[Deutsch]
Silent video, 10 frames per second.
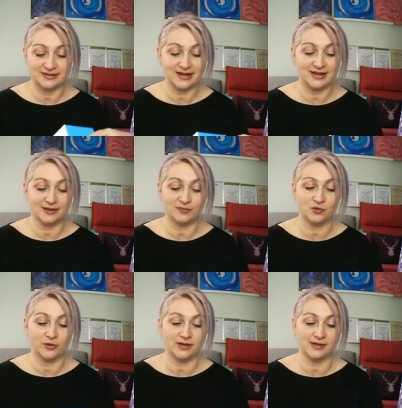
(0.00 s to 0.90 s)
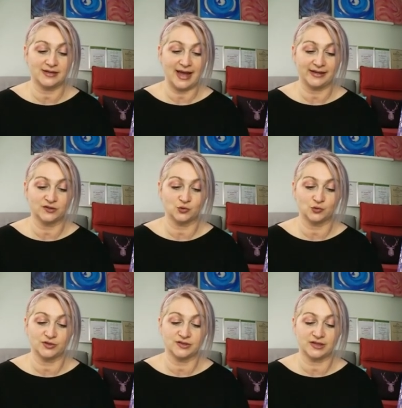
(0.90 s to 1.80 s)
täglich empfohlenen
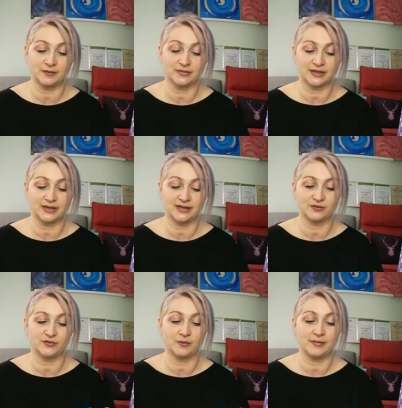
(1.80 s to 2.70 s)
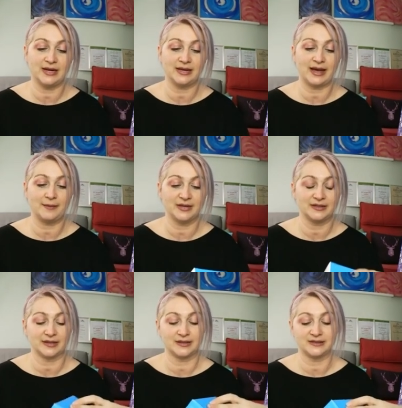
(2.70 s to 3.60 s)
Tagesdosis eben drinnen hast, wie viel Milligramm
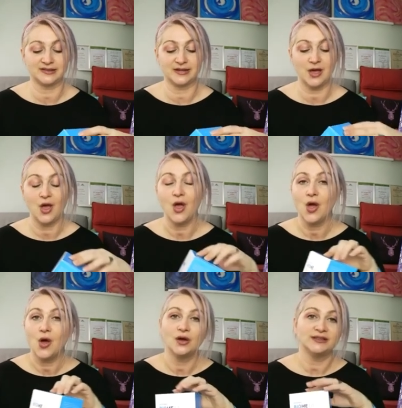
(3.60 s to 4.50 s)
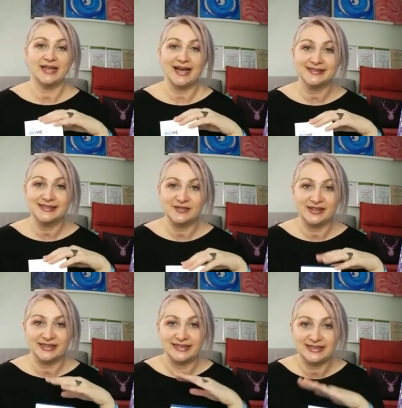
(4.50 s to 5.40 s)
hier drinnen sind. Und das ist
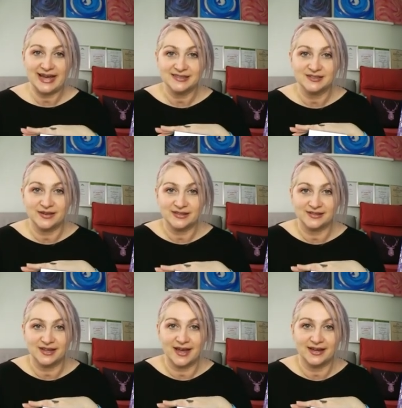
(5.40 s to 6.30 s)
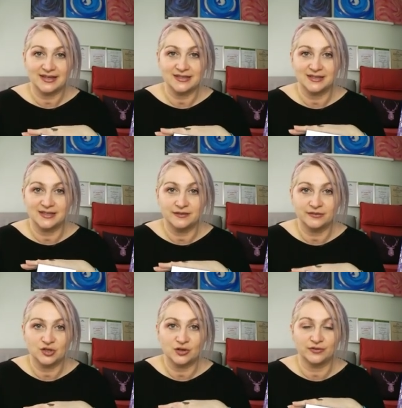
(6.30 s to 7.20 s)
wirklich das, was eigentlich die
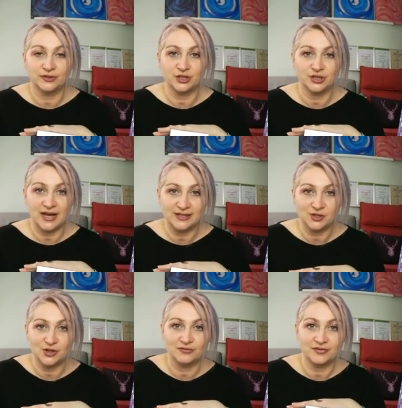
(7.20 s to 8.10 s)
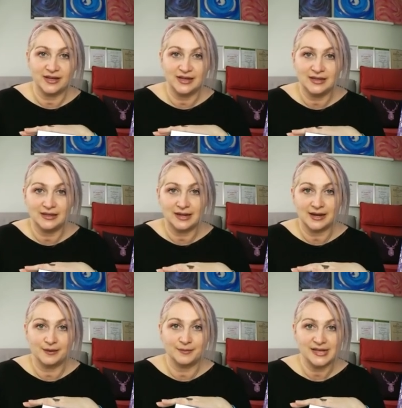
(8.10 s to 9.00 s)
Giftstoffe und die Schadstoffe in
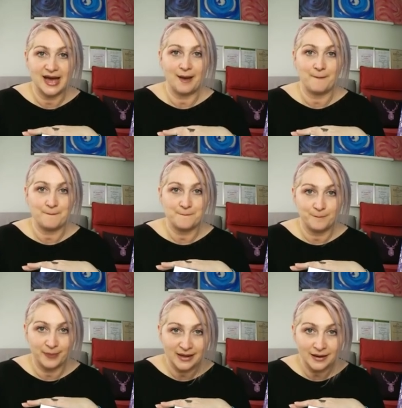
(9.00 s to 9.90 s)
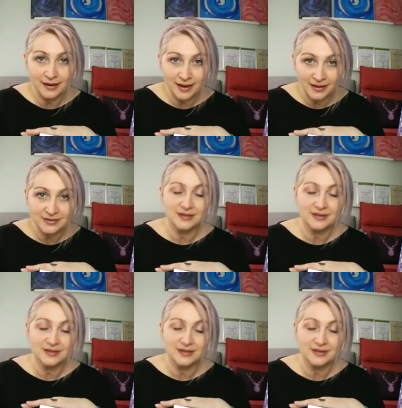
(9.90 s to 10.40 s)
deinem Darm bindet.